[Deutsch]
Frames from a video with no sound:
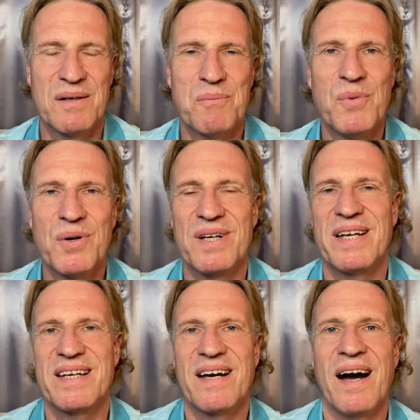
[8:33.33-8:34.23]

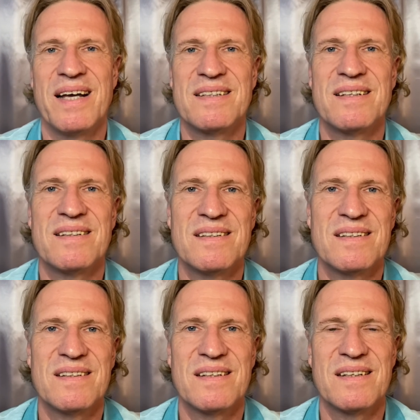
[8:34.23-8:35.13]
Möglichkeiten
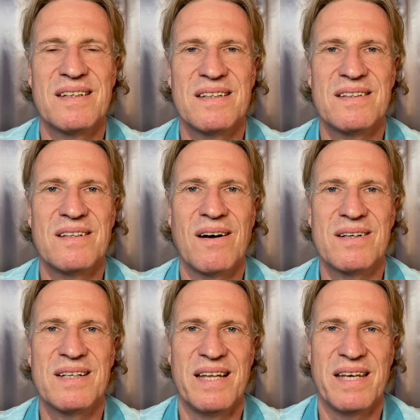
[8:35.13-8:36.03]

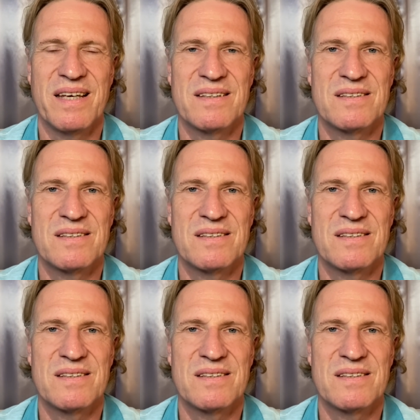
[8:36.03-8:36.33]
dargelegt.